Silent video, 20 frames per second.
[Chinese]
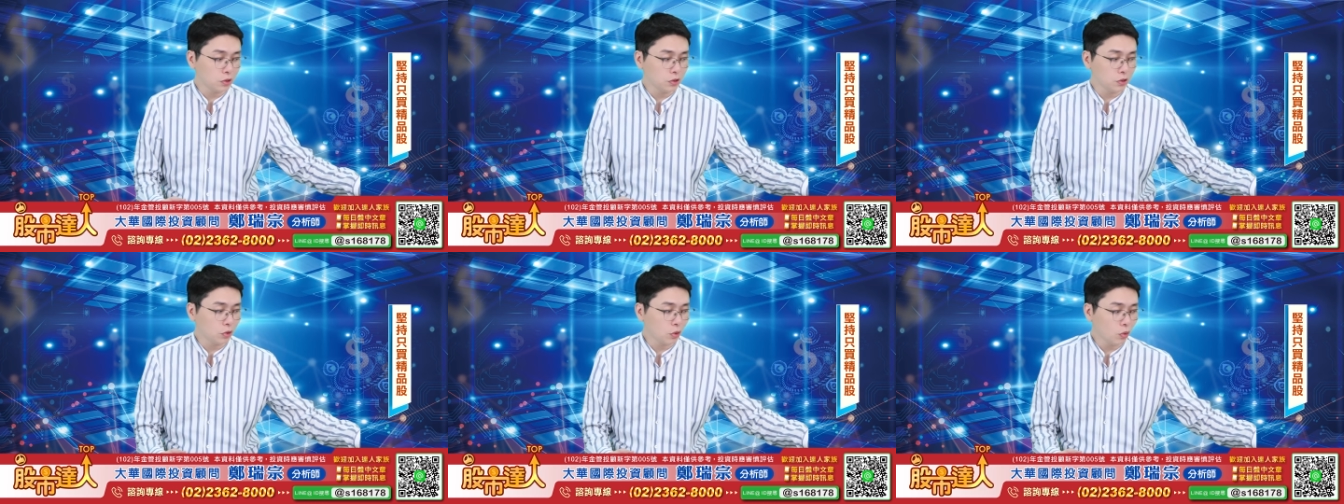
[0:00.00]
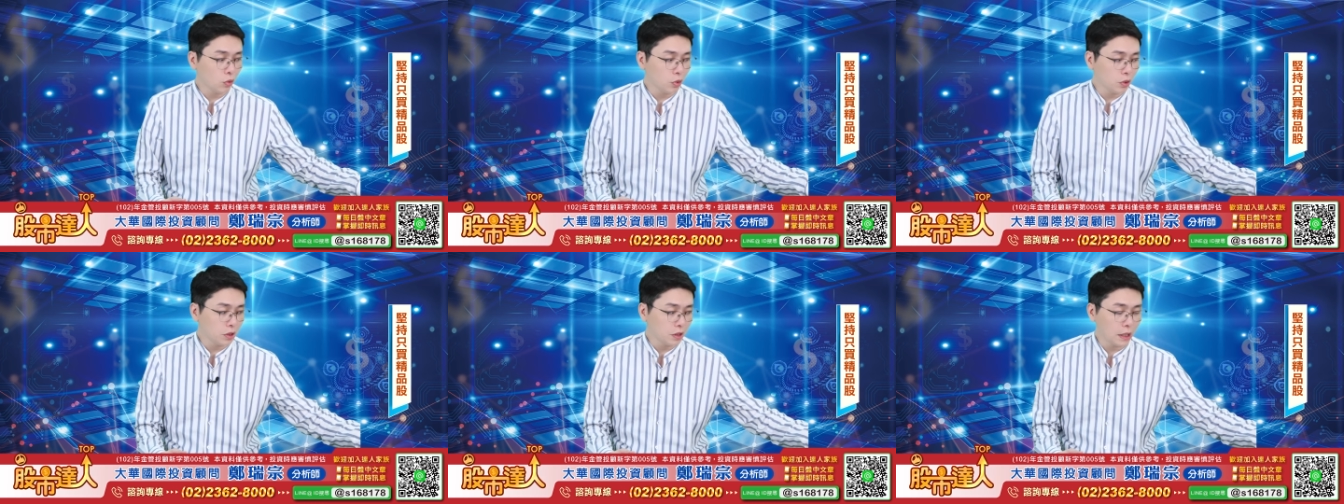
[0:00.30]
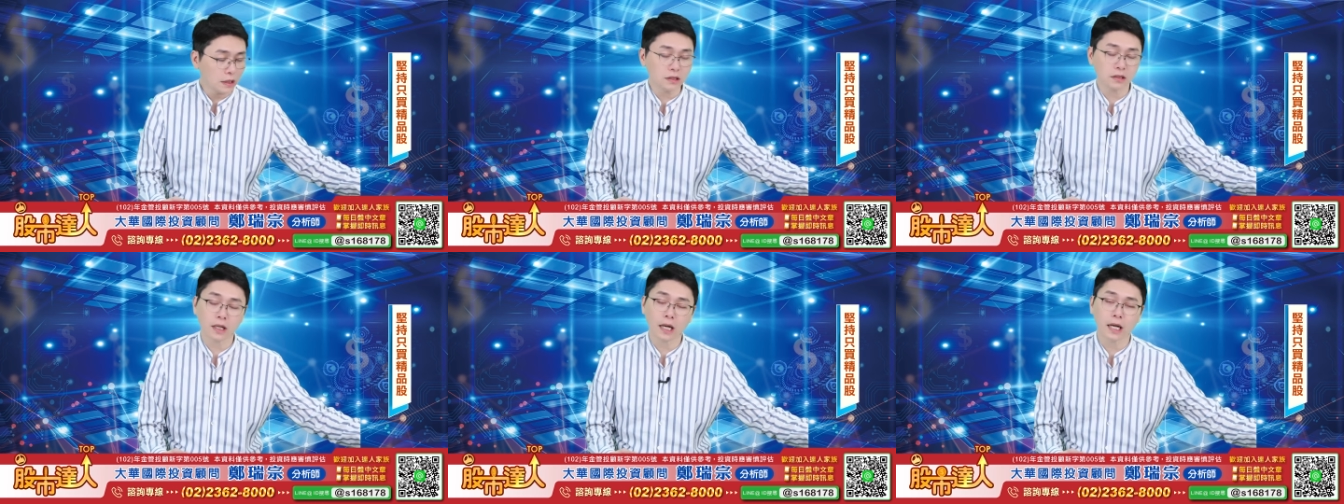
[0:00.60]
营收获利
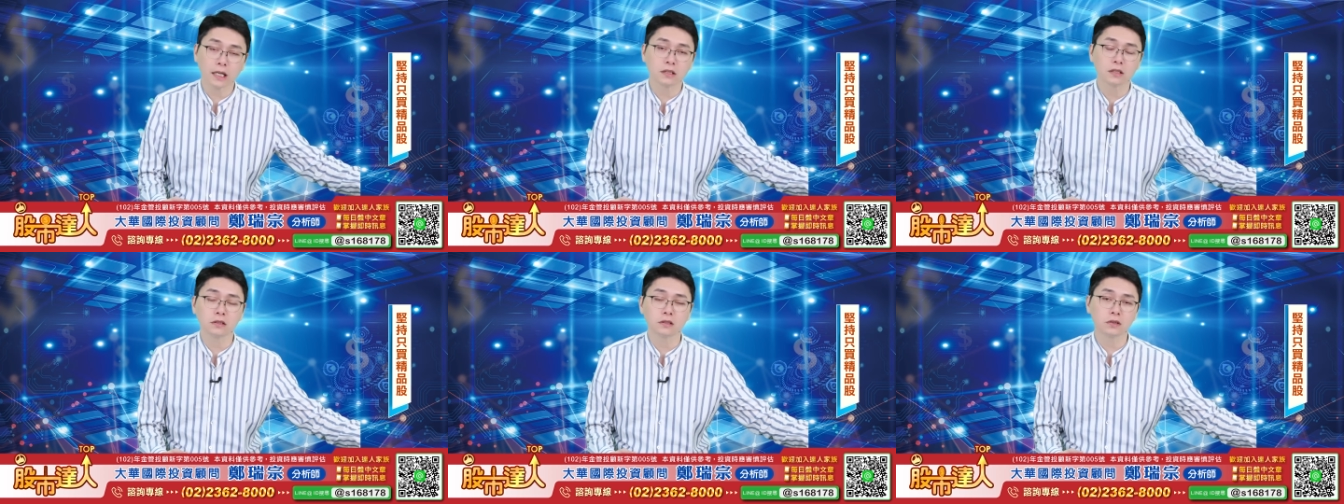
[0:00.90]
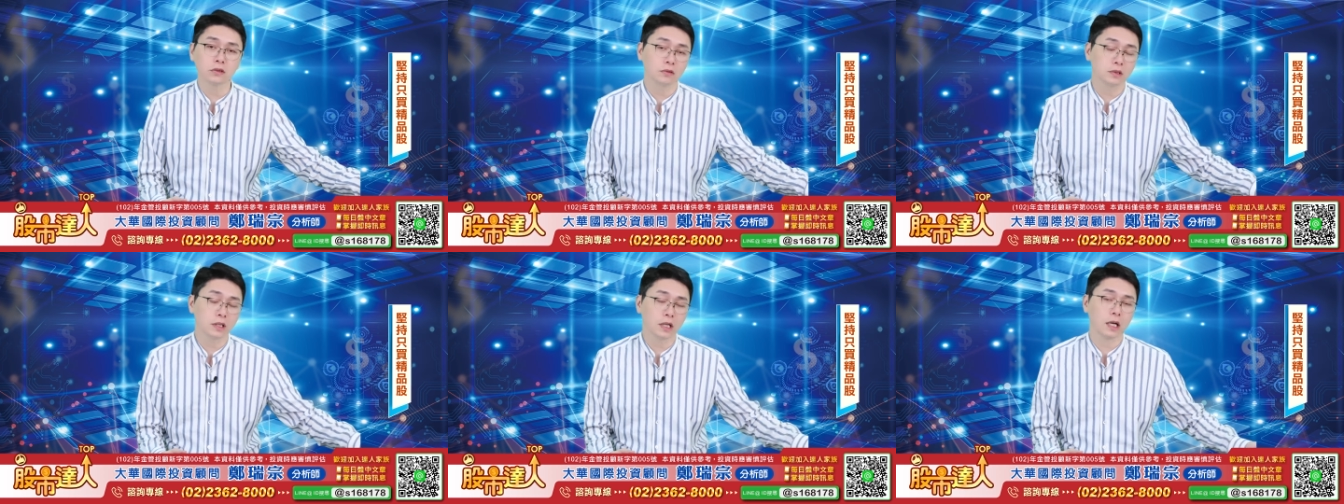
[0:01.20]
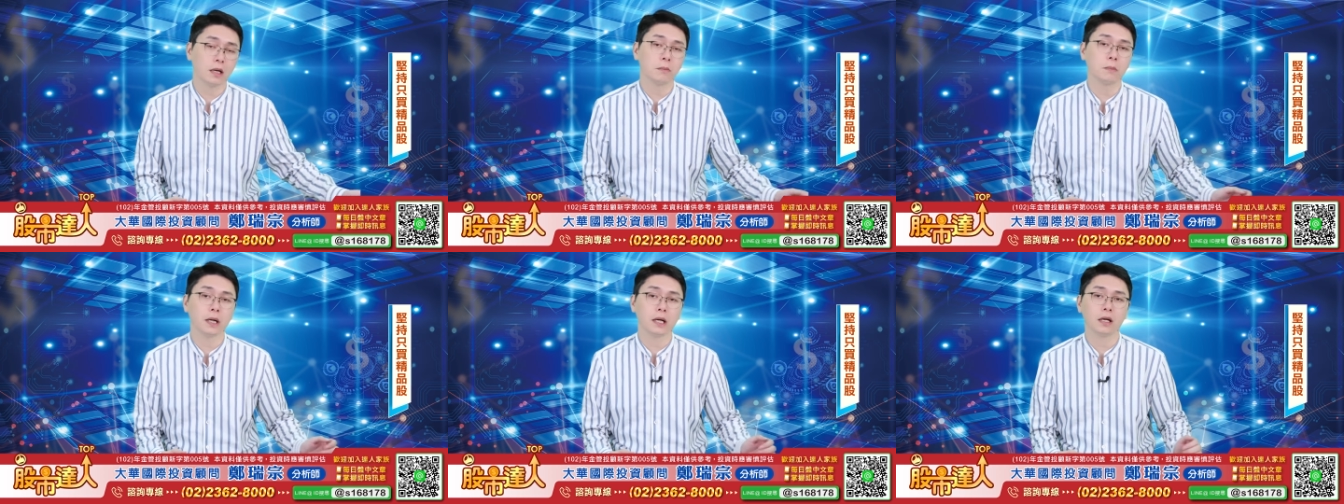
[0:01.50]
开始拉升之后，你再
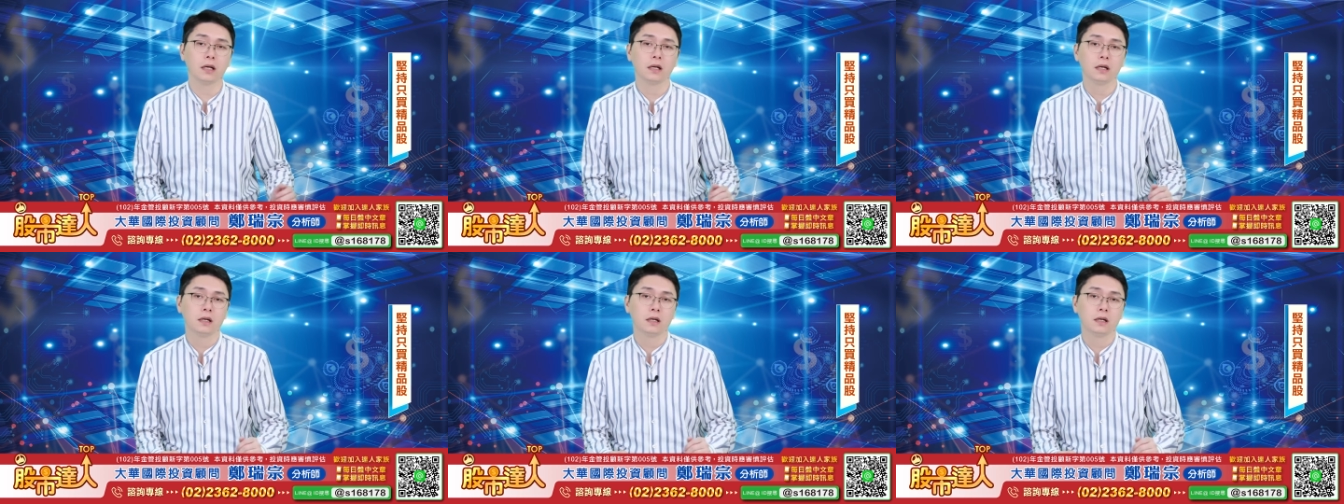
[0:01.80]
来买，